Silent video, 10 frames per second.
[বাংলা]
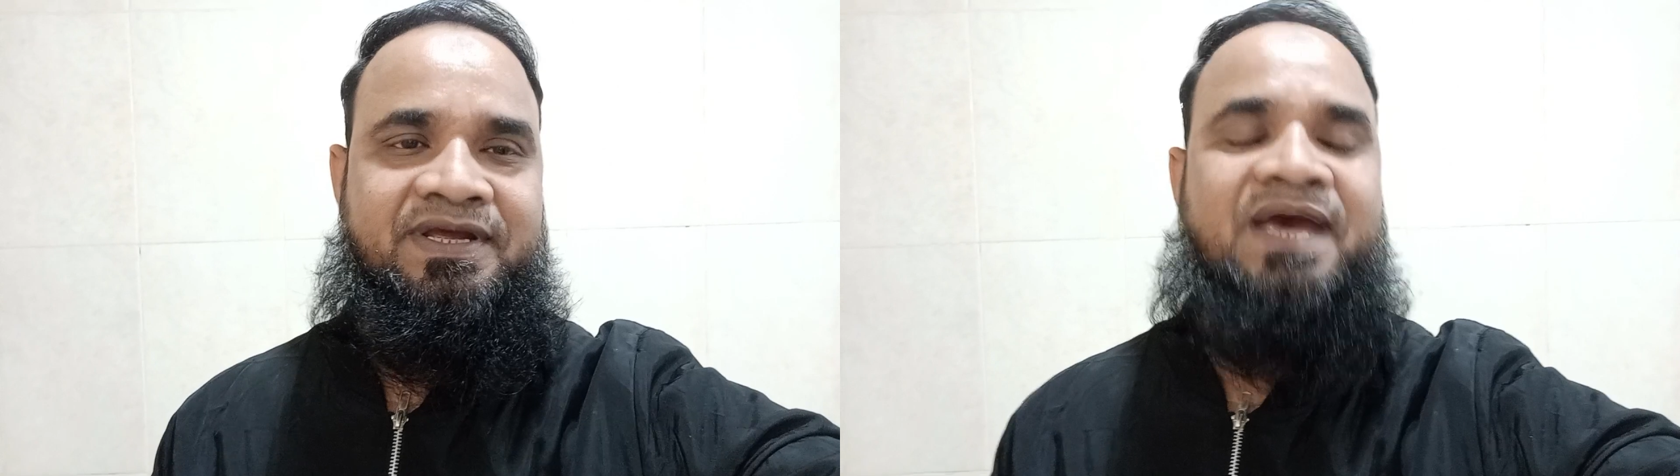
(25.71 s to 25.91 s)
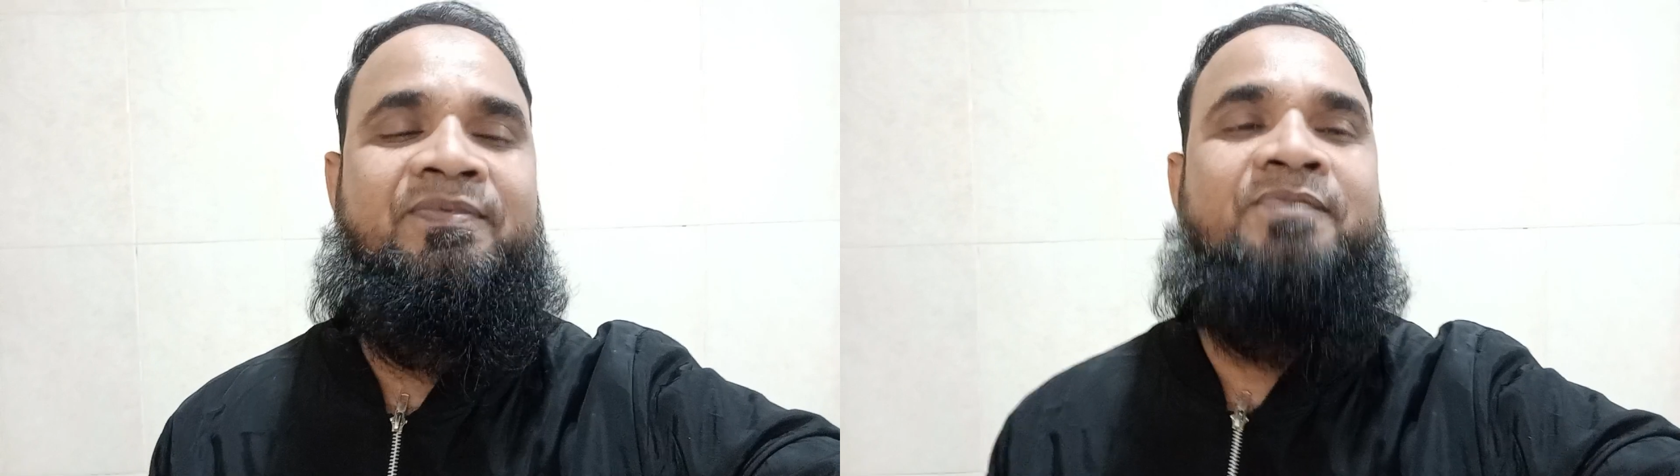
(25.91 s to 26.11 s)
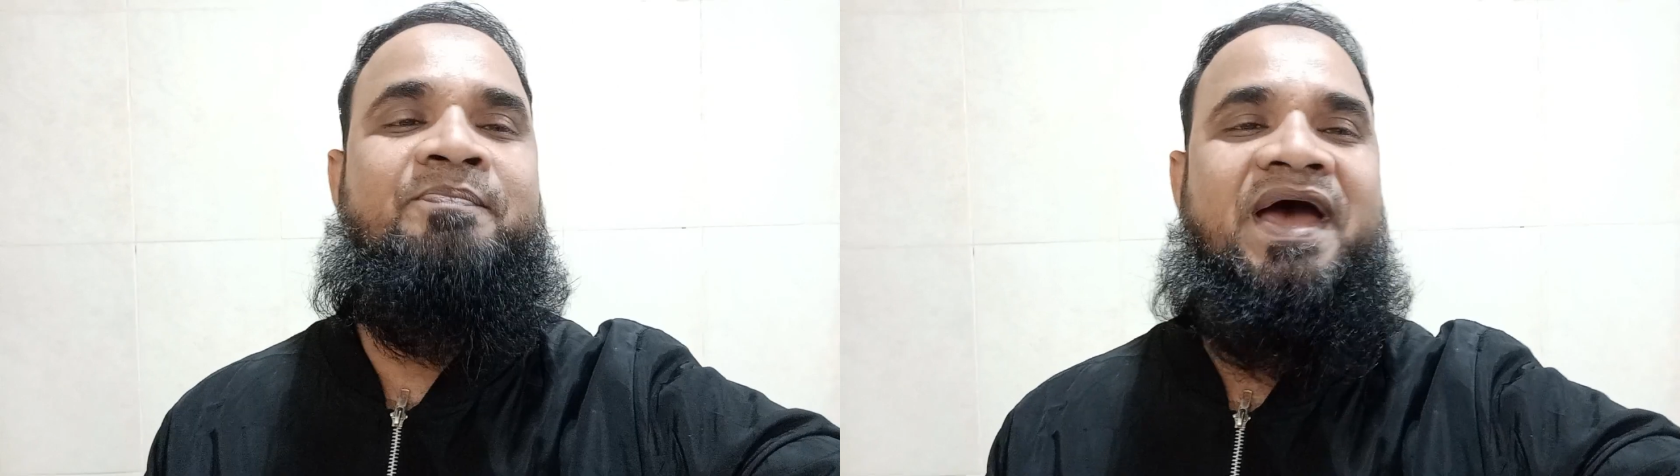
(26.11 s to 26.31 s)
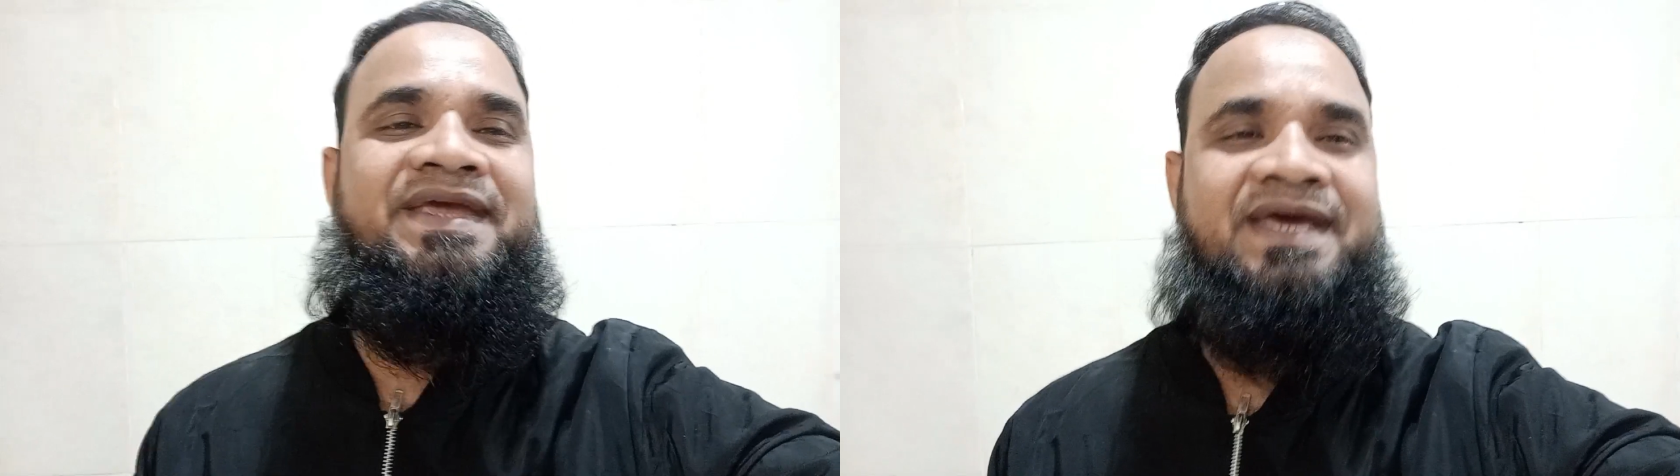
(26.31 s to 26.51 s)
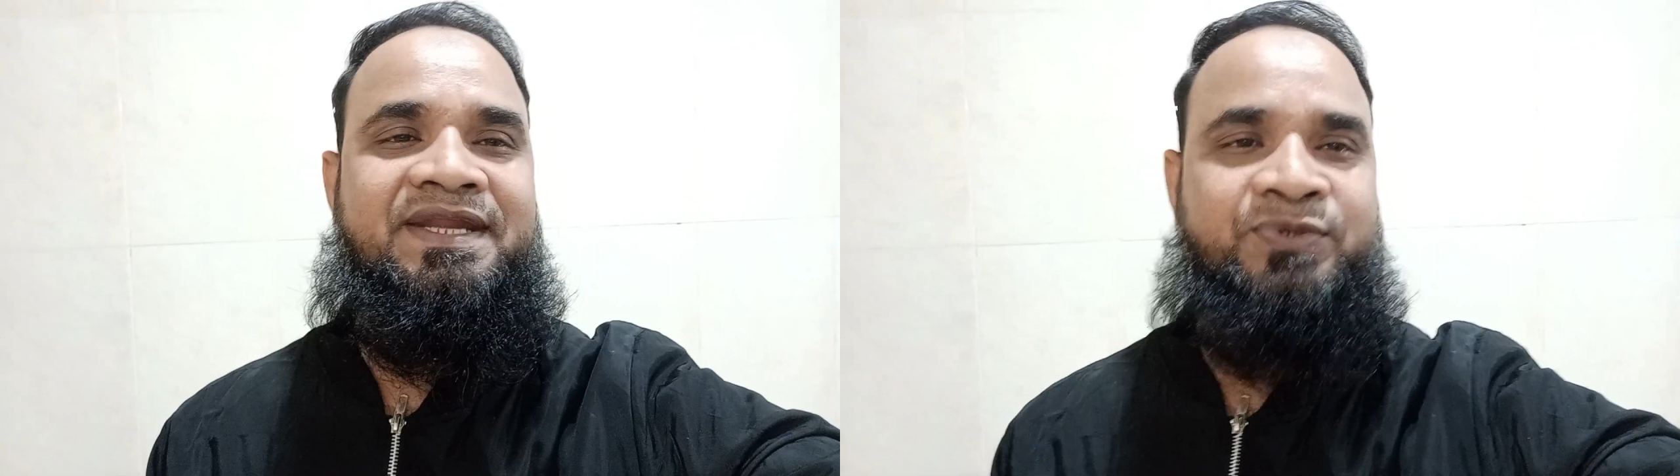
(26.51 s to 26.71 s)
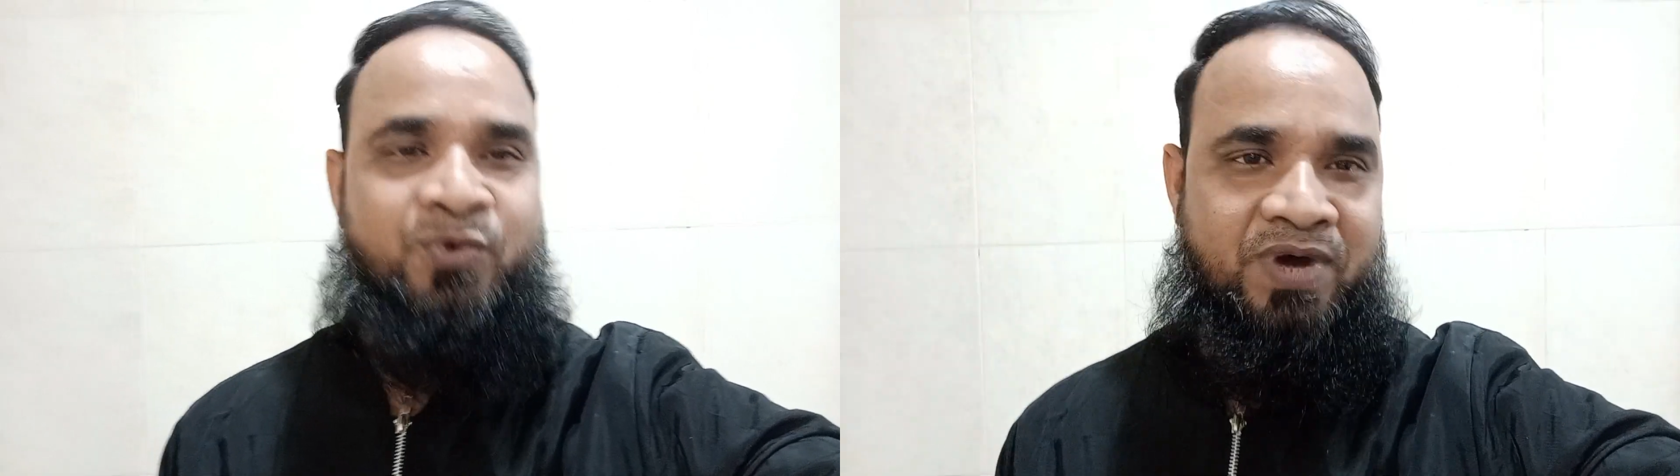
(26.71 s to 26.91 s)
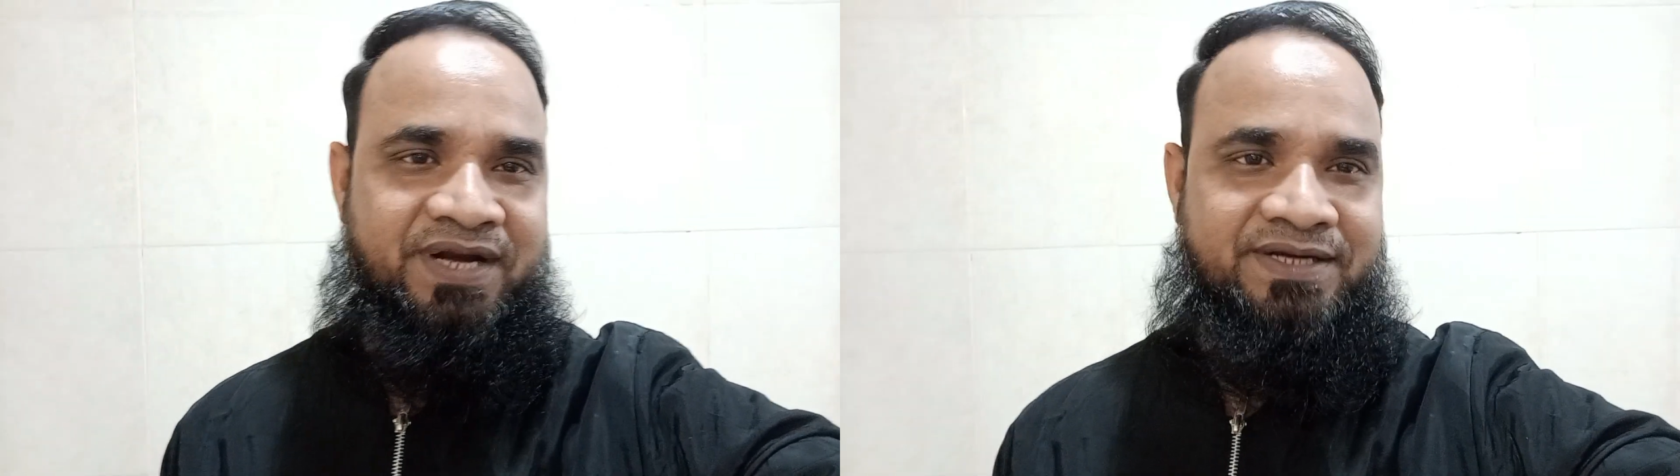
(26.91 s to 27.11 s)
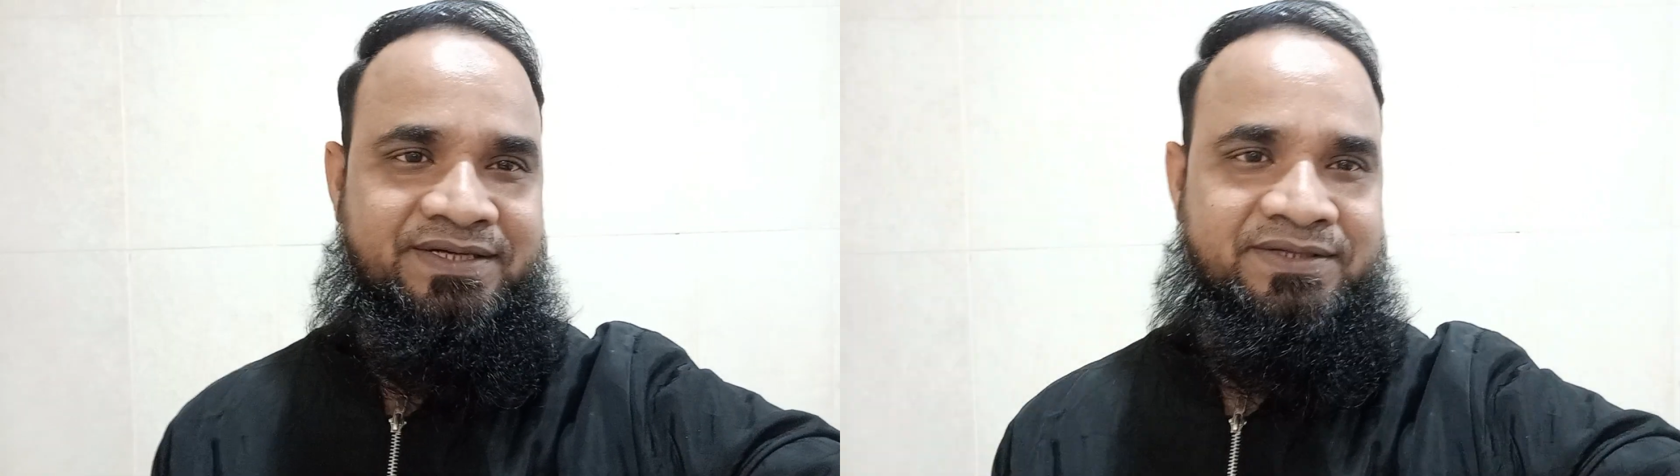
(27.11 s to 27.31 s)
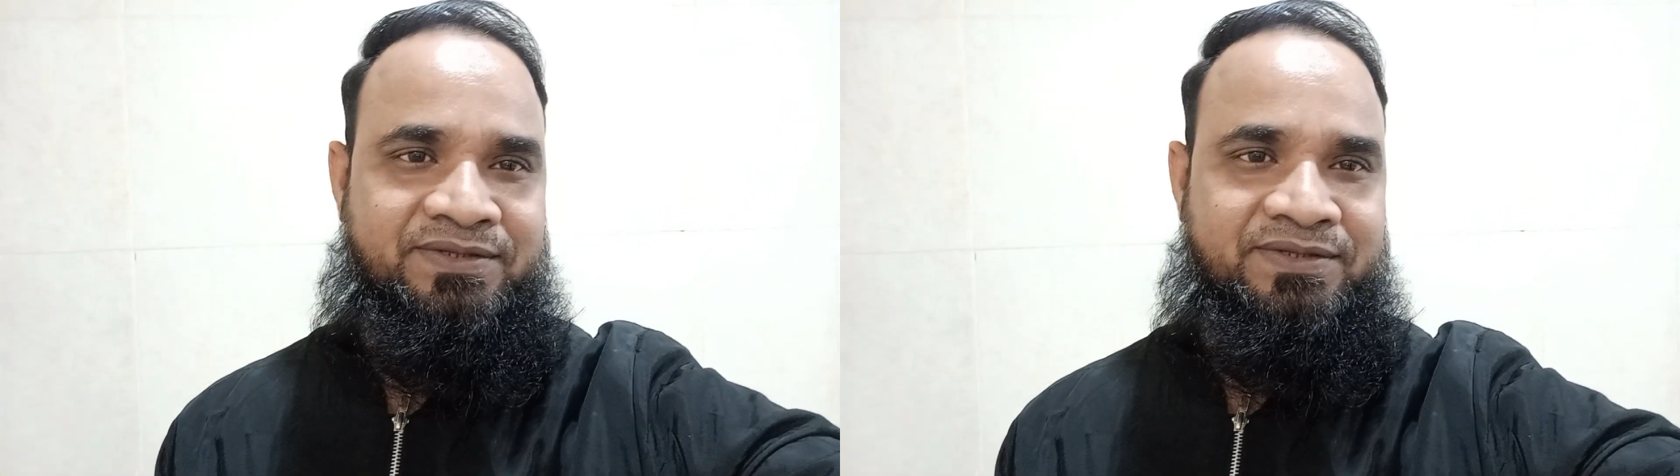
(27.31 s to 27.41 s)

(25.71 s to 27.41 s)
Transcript: এবং পাইকারি দোকানের